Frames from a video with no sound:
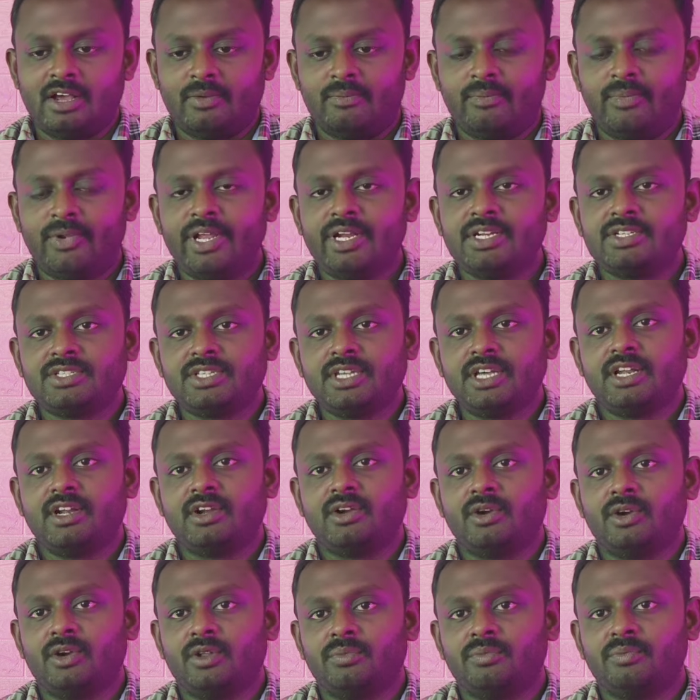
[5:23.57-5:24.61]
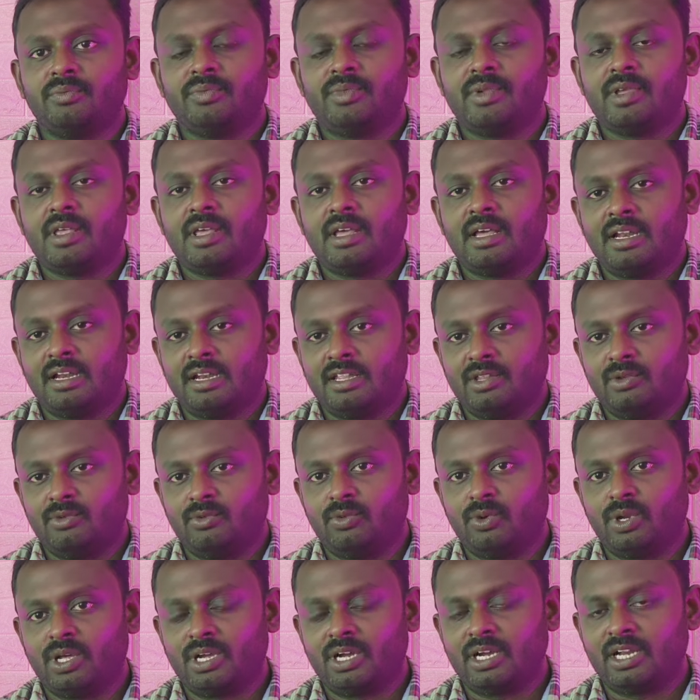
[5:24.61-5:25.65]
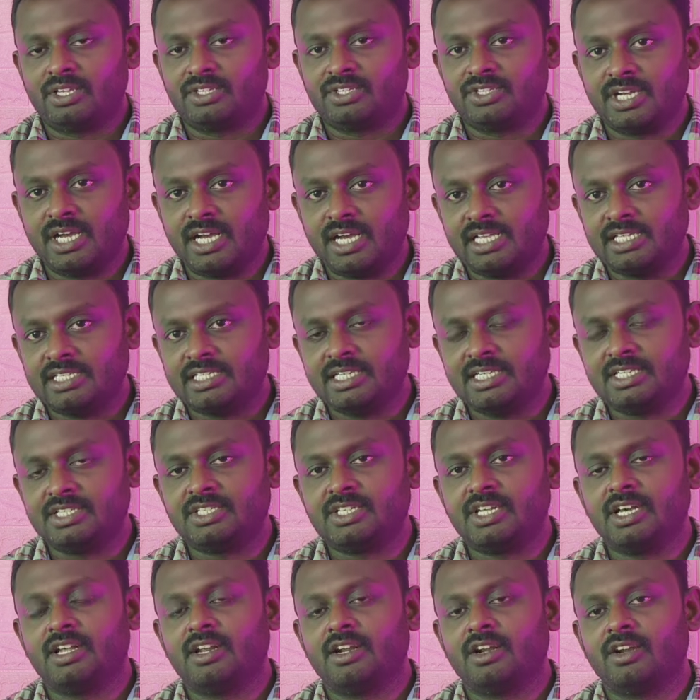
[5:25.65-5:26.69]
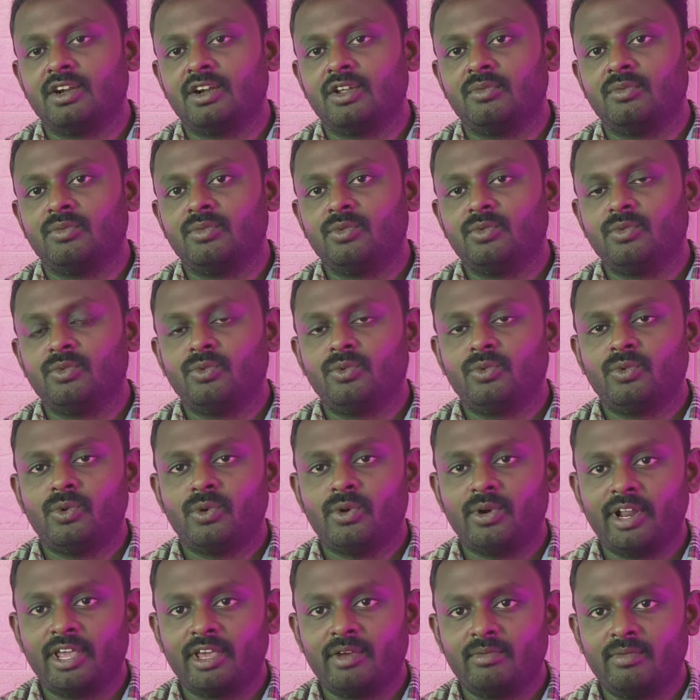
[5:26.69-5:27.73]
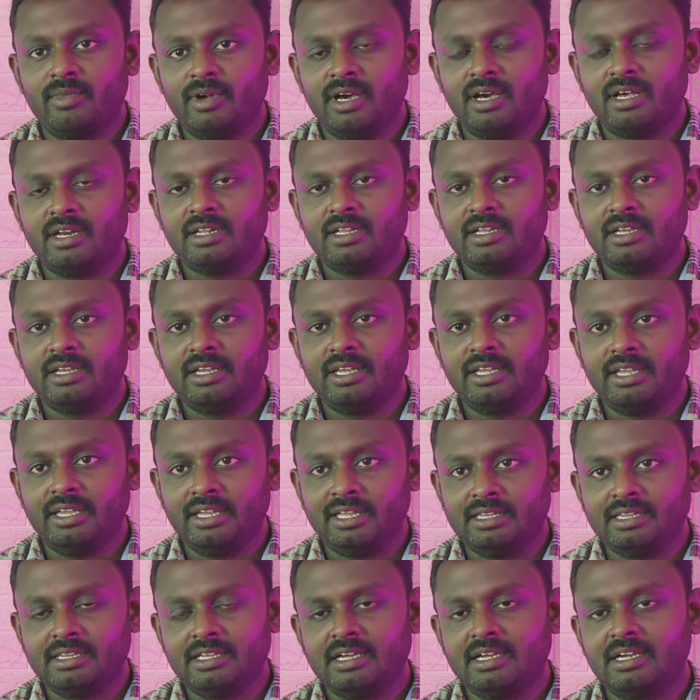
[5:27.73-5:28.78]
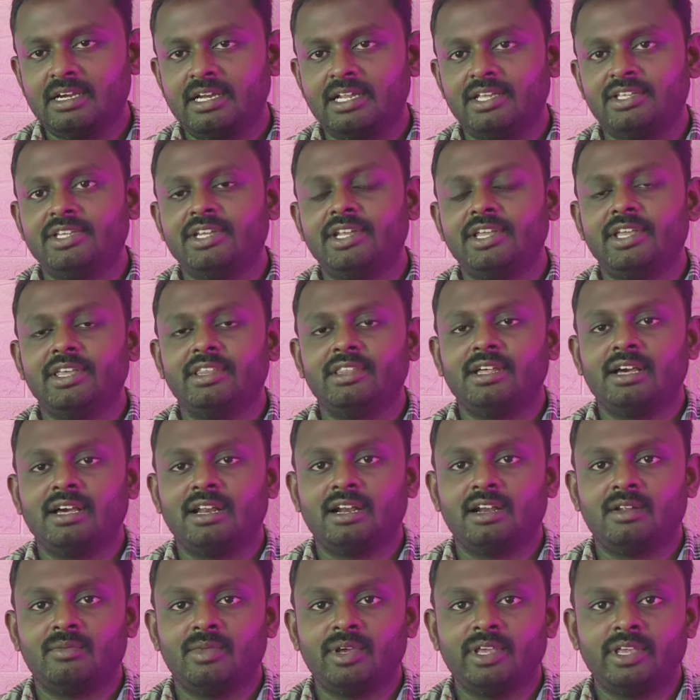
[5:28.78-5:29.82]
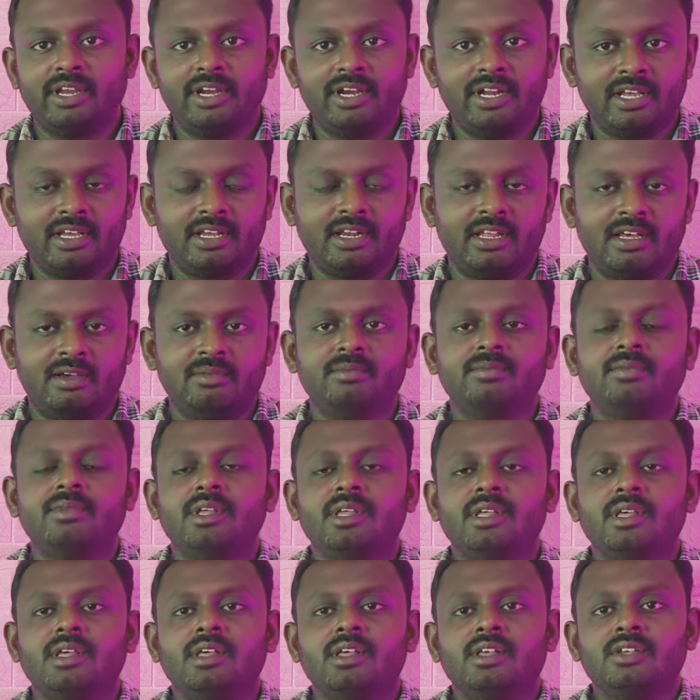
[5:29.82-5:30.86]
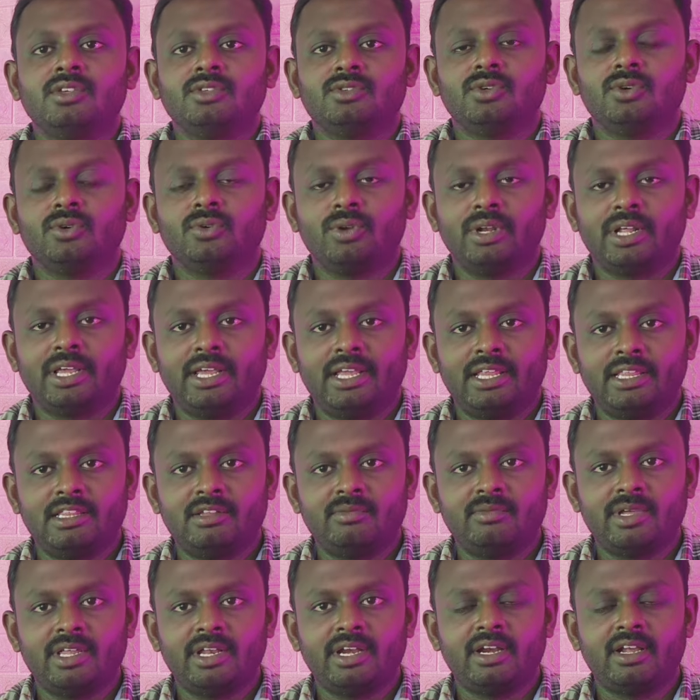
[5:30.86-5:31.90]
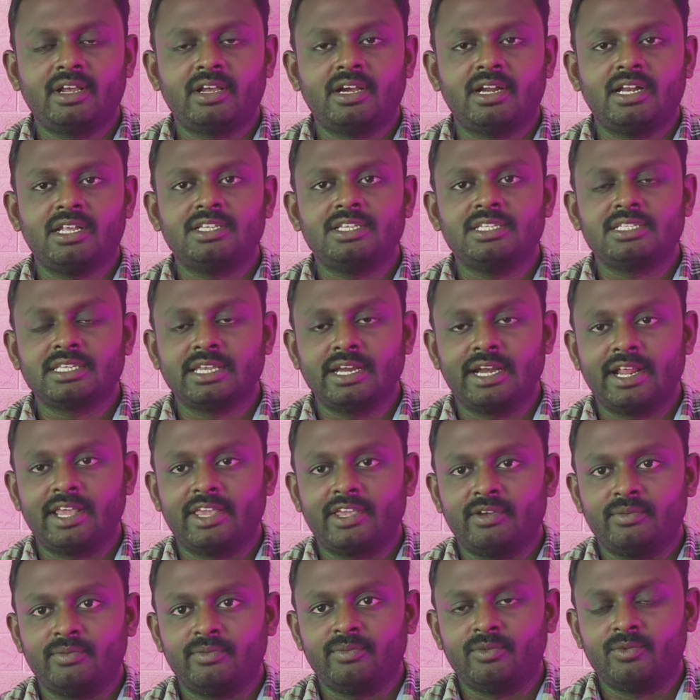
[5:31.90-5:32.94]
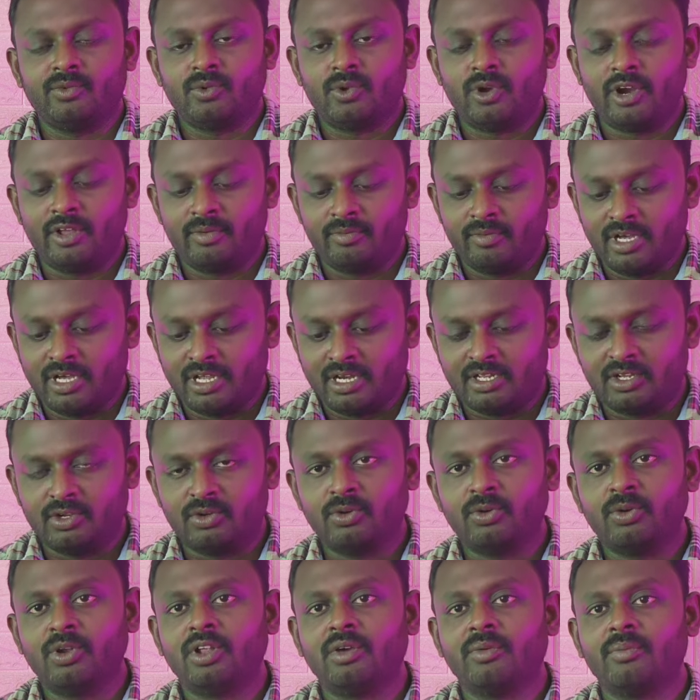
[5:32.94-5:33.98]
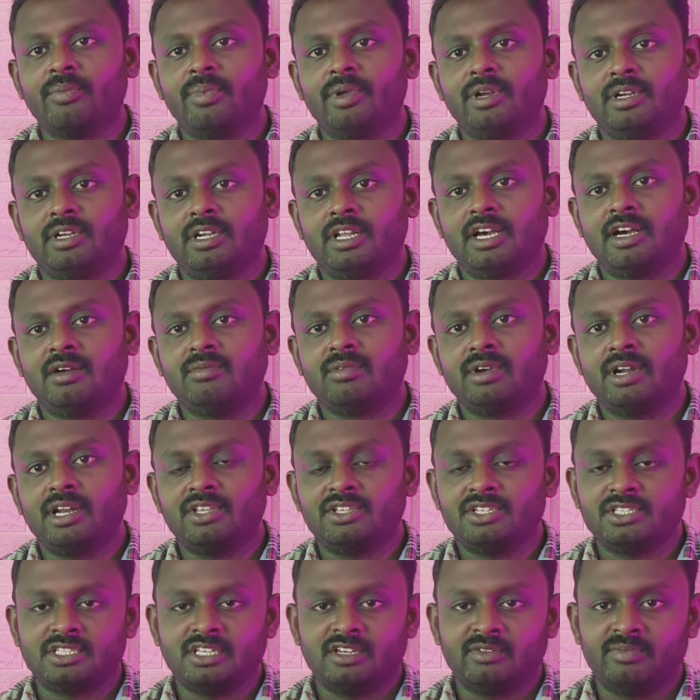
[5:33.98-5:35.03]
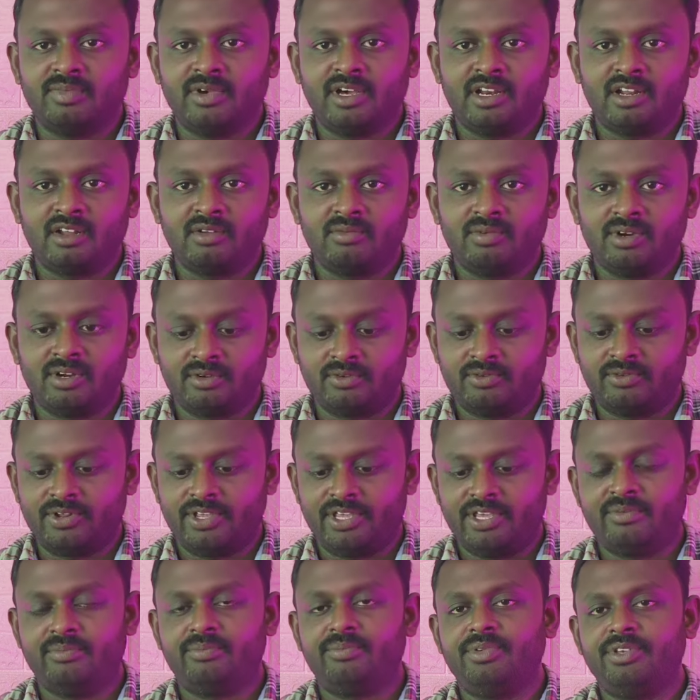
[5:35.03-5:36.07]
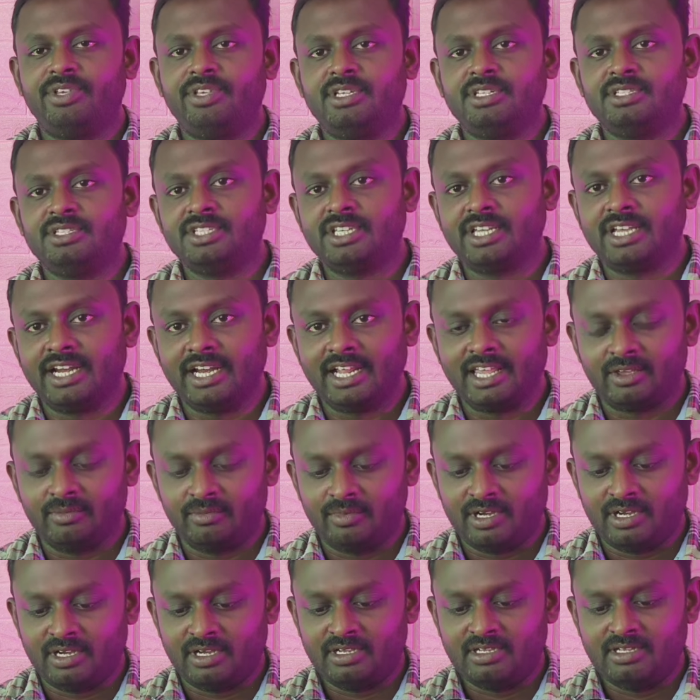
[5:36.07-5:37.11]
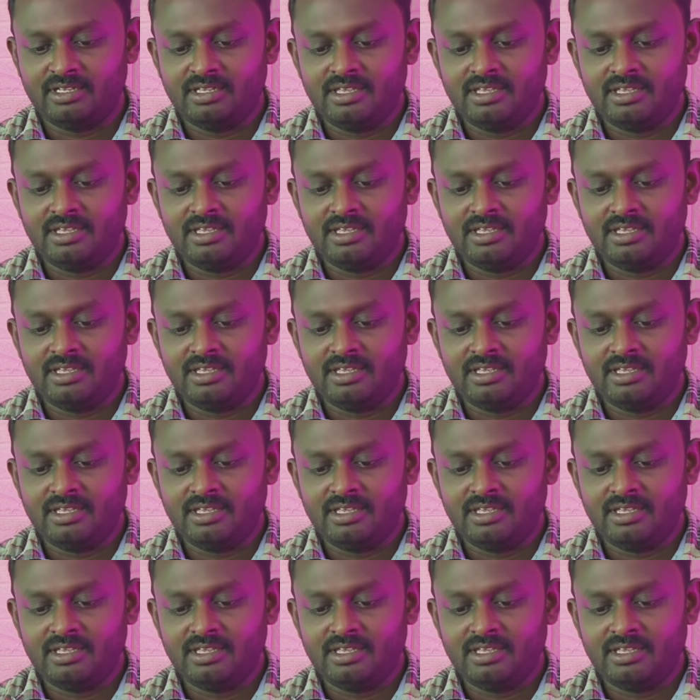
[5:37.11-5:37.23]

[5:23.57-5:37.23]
அப்டேட்ஸாக இருக்கட்டும் அல்லது உங்களுக்கான சாய்ஸ் லிஸ்ட்டாக இருக்கட்டும் உங்களுடைய மார்க்குக்கு எந்த காலேஜும் நீங்கள் தாராளமாக எடுக்கலாம் ஸோ உங்களுக்கு எந்த மாதிரியான காலேஜஸ் கிடைக்கும் உங்களுடைய மார்க்குக்கு உங்களுக்கு டாப் காலேஜஸாக பார்க்கப்படக்கூடிய பிஎஸ்சி கிடைக்குமா